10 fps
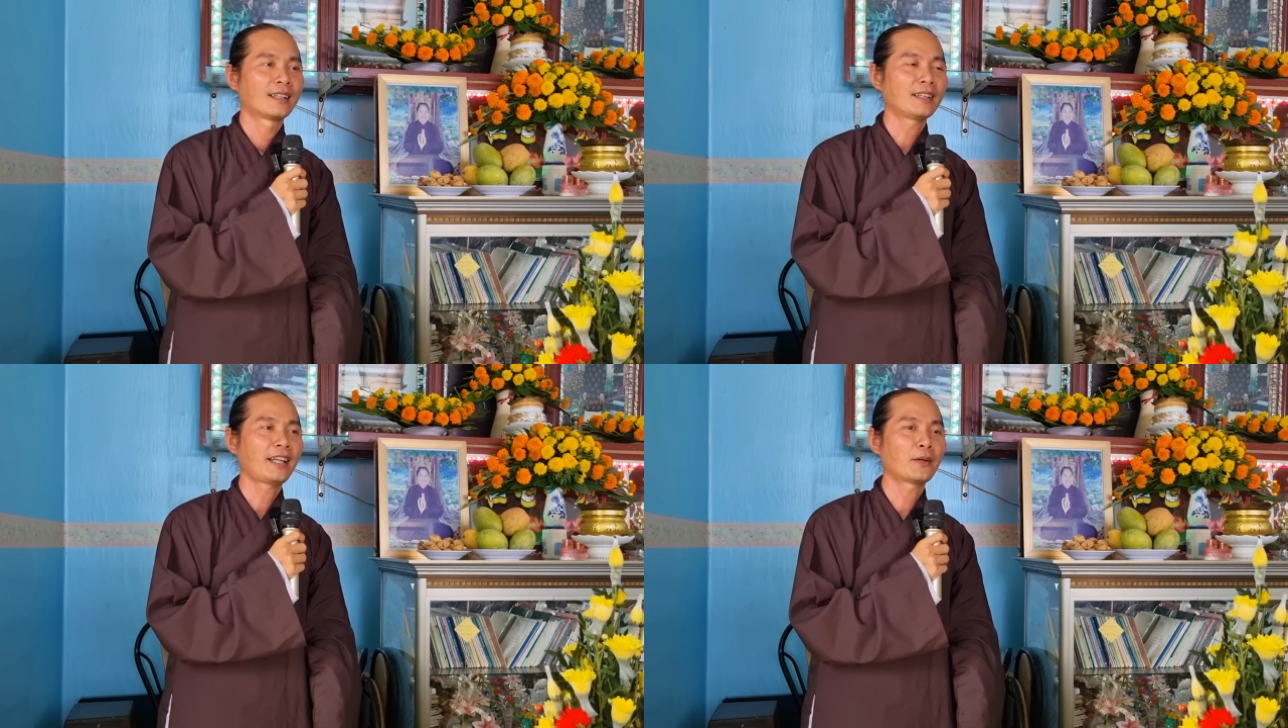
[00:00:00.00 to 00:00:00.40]

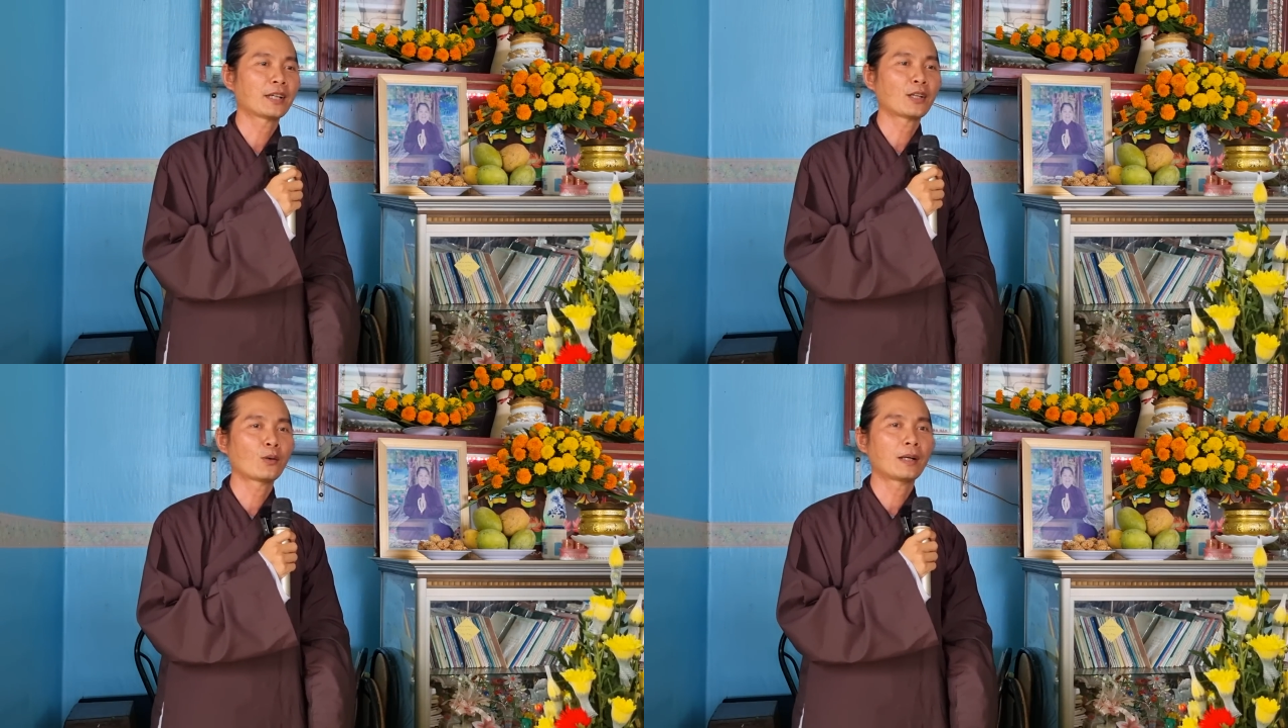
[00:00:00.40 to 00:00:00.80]
Nó nhiều
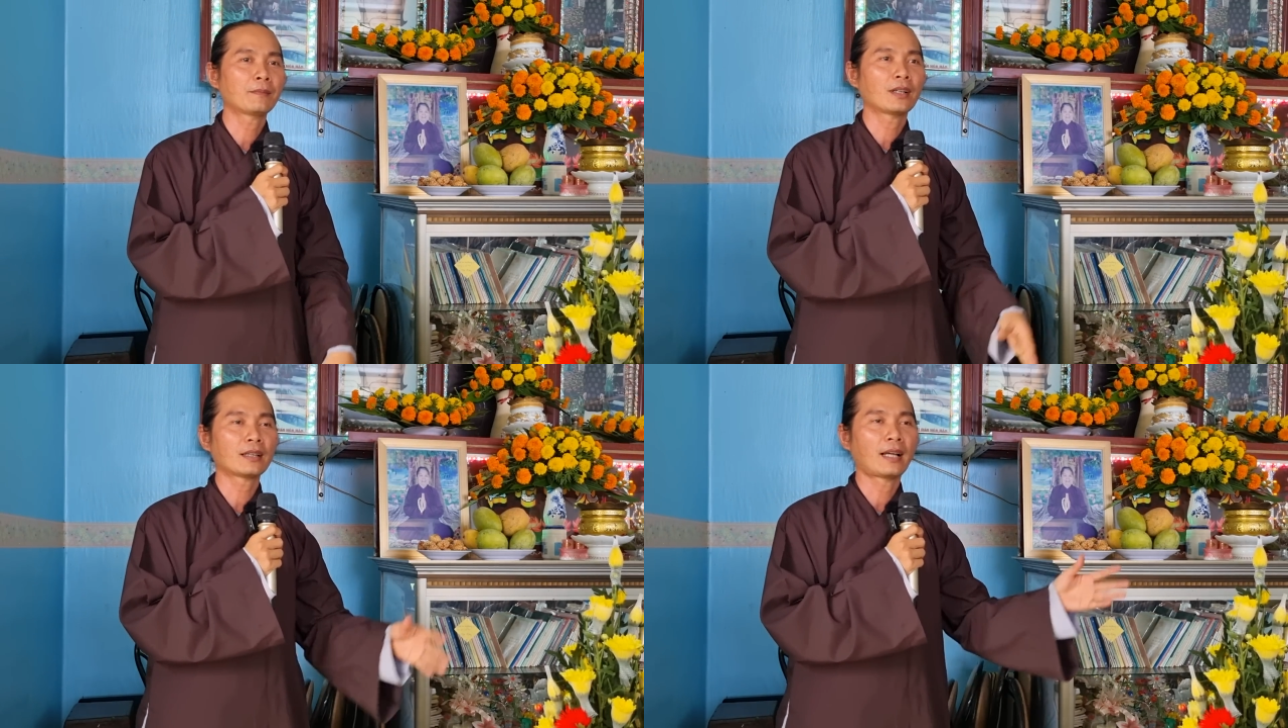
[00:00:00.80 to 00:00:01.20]
cái tu
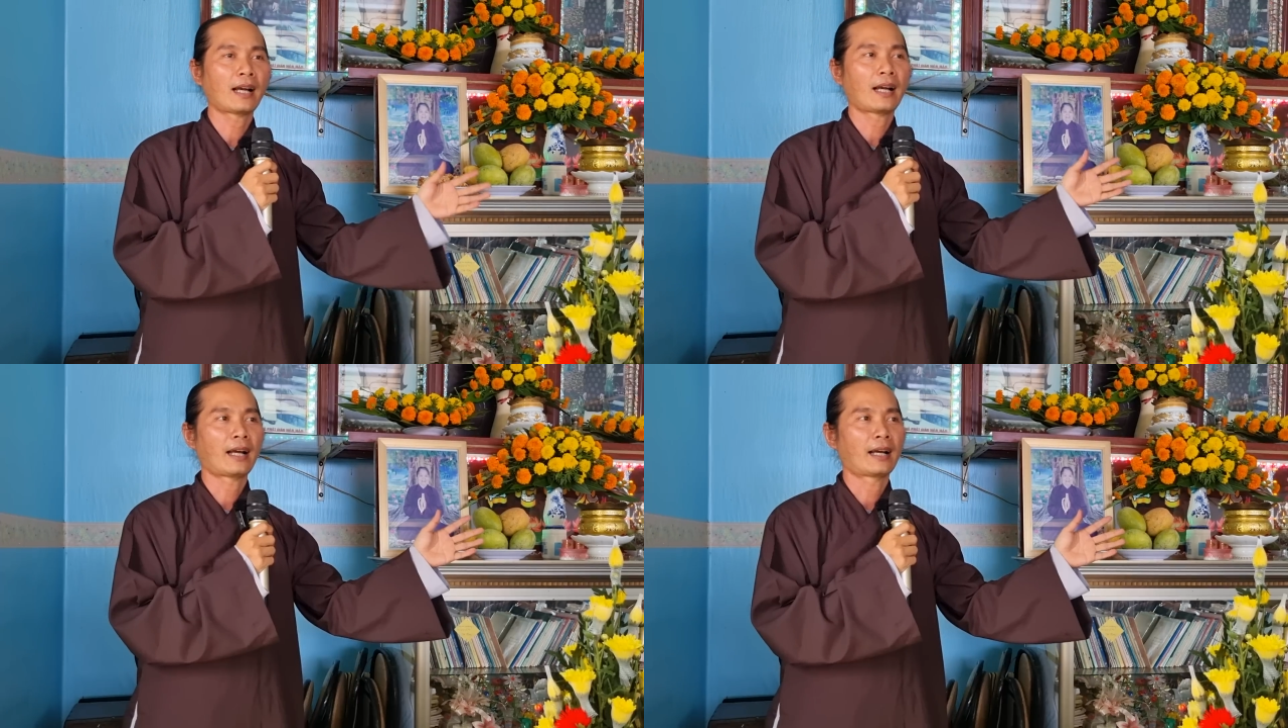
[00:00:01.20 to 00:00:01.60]
lắm. Tức
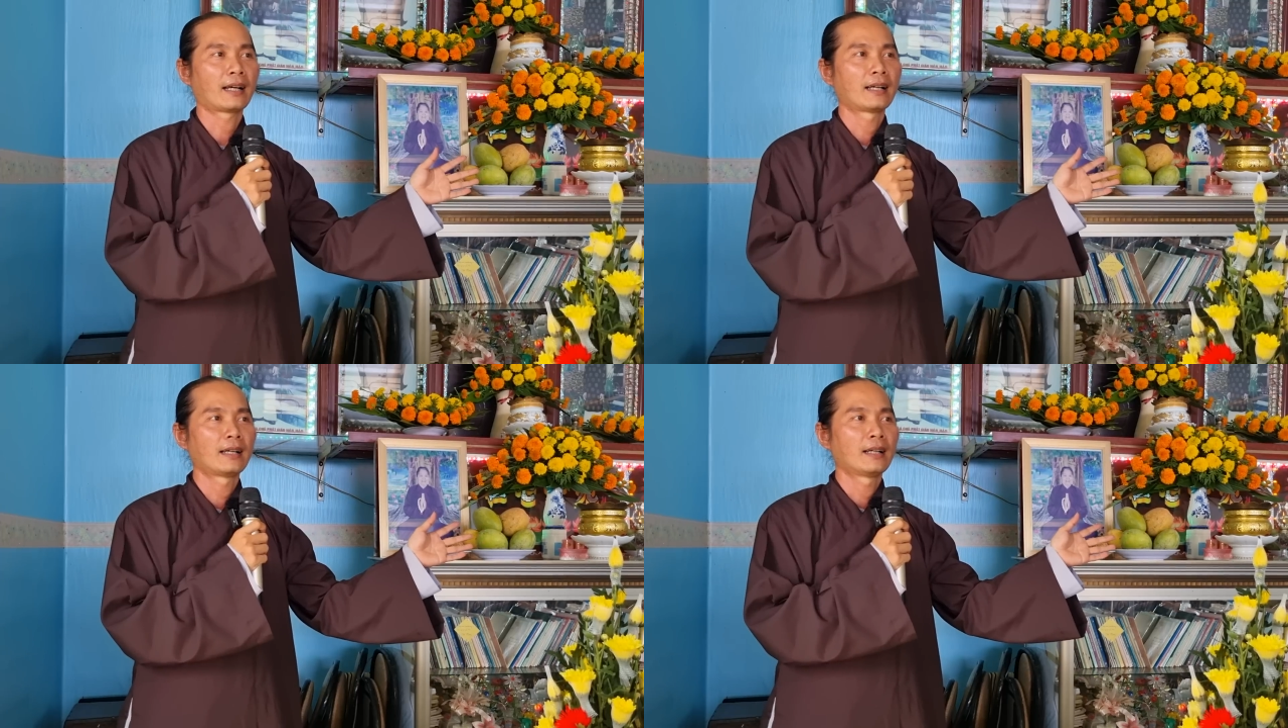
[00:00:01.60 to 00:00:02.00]
là
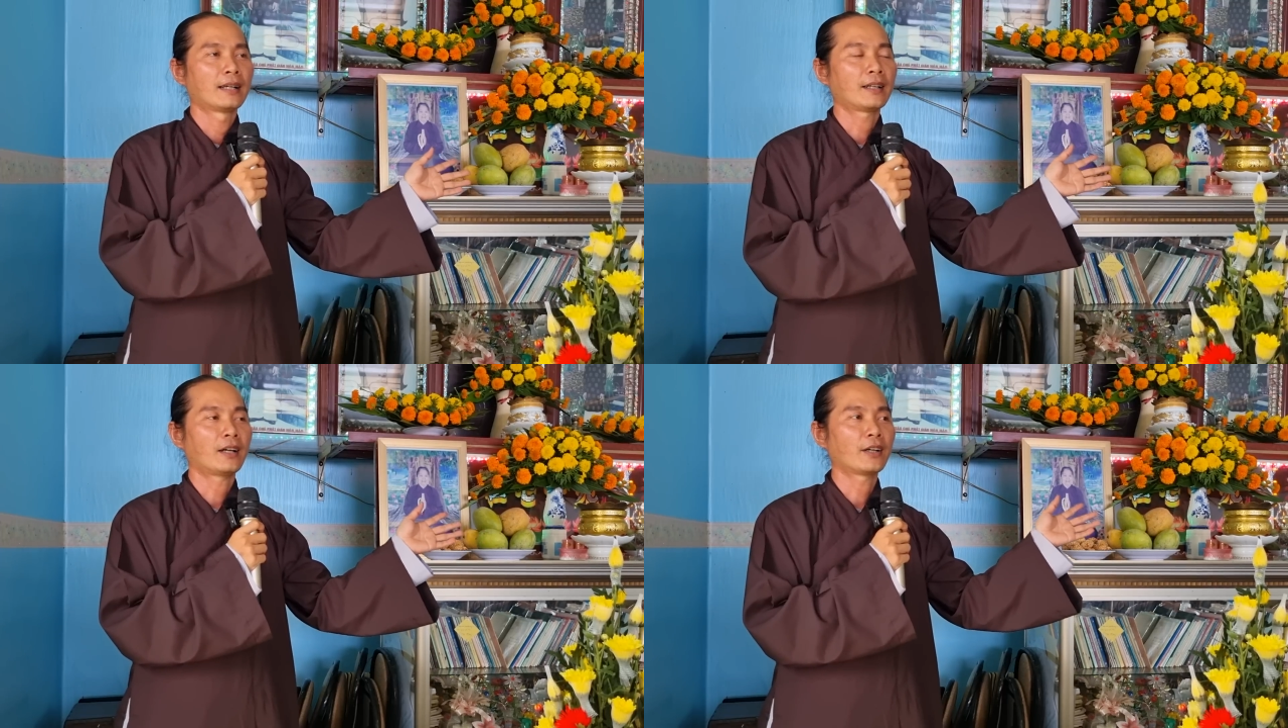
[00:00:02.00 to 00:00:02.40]

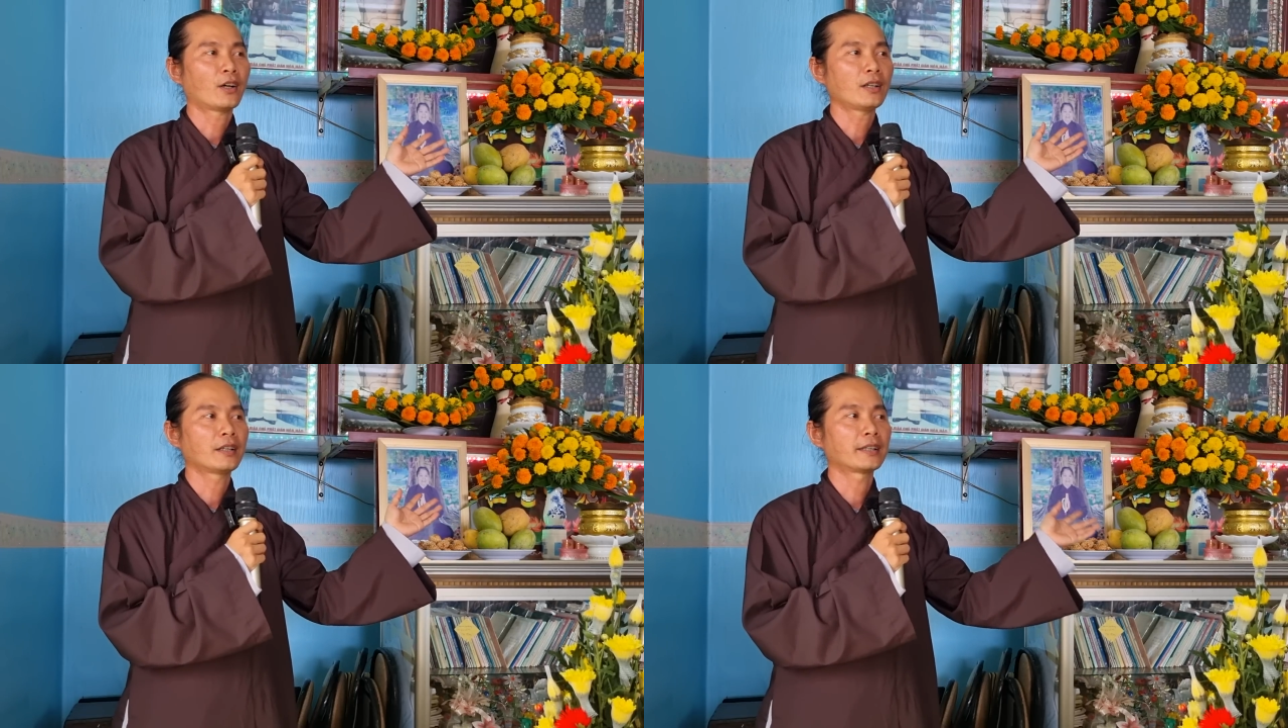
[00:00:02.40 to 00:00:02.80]
rồi
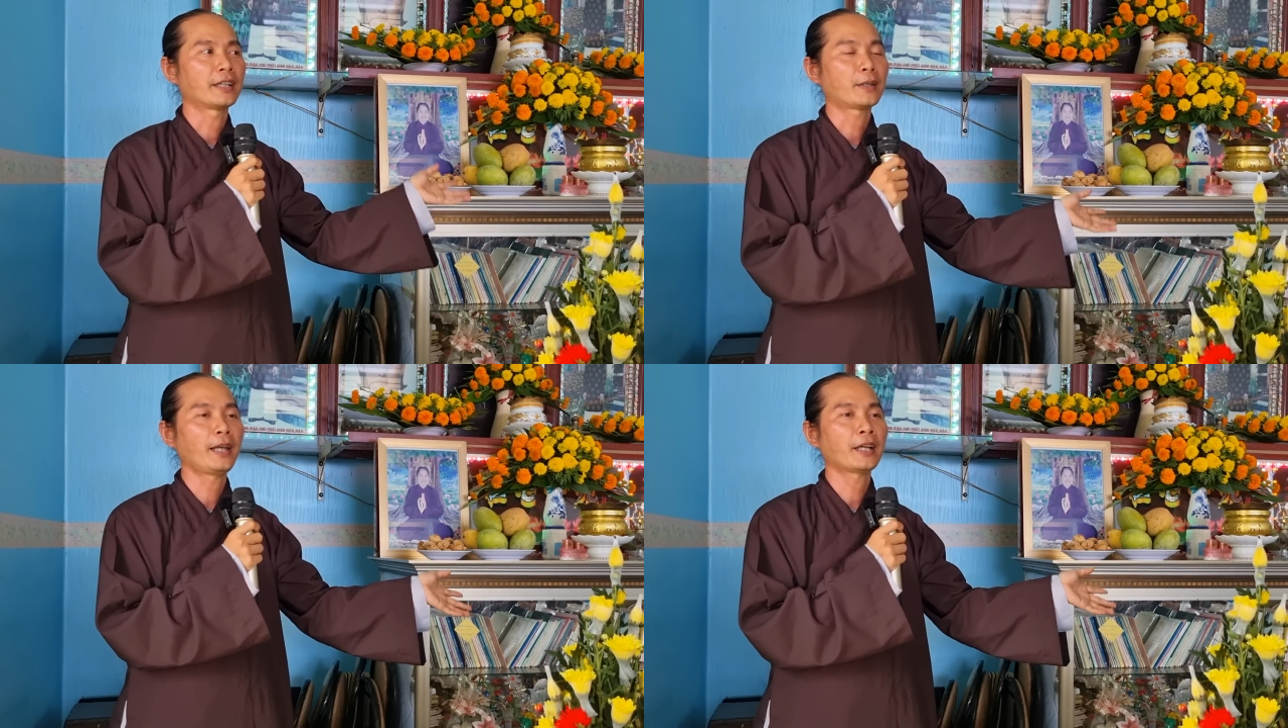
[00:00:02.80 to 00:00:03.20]
có người
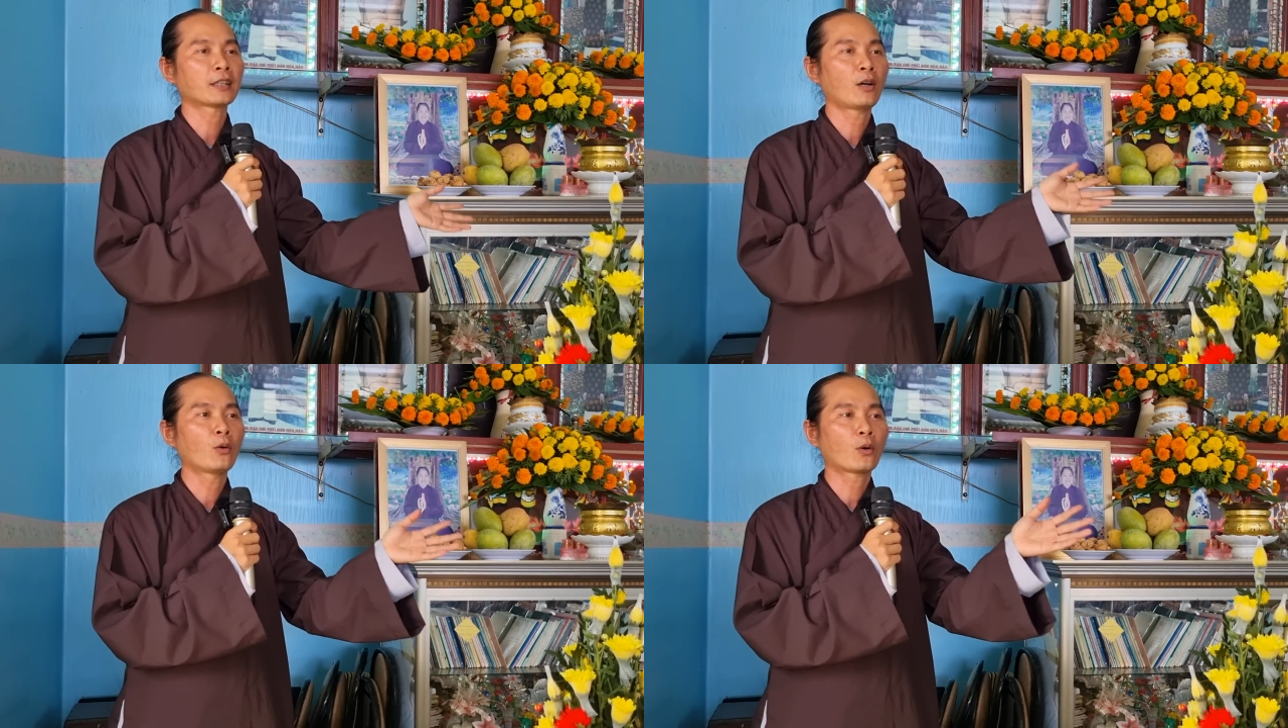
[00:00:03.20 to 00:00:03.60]
thì chuyên
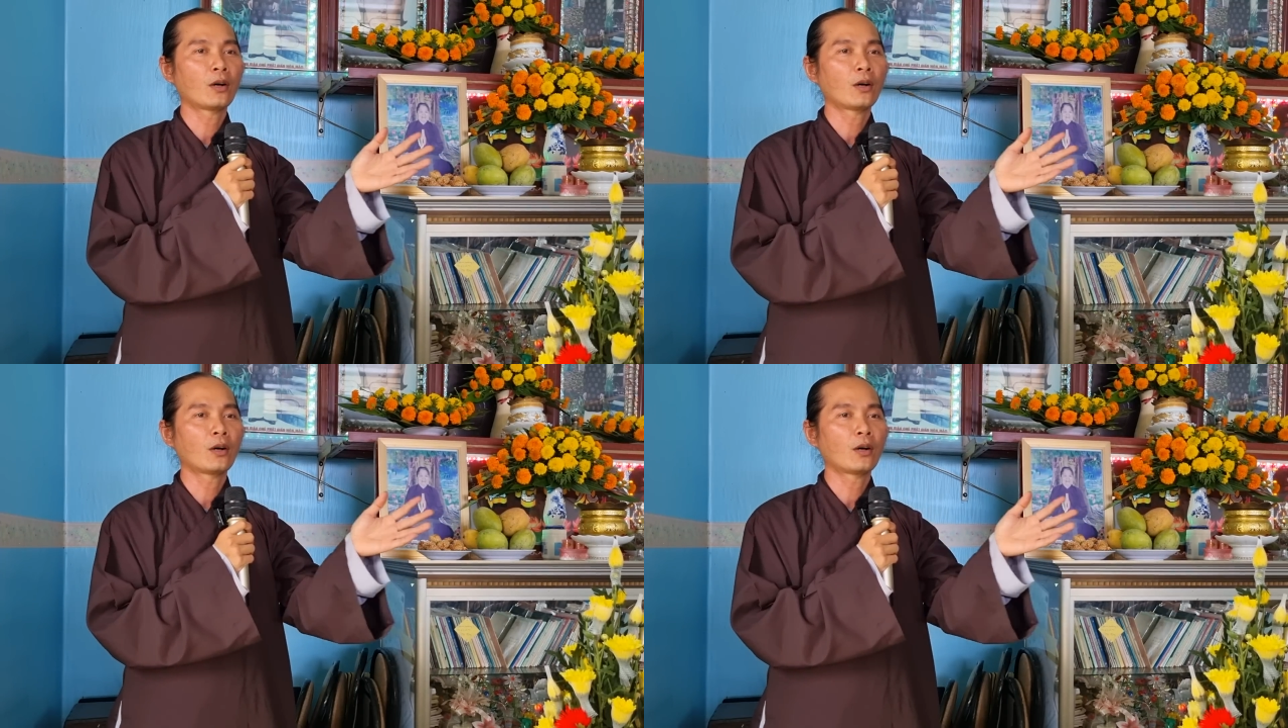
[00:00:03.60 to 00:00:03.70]
tu,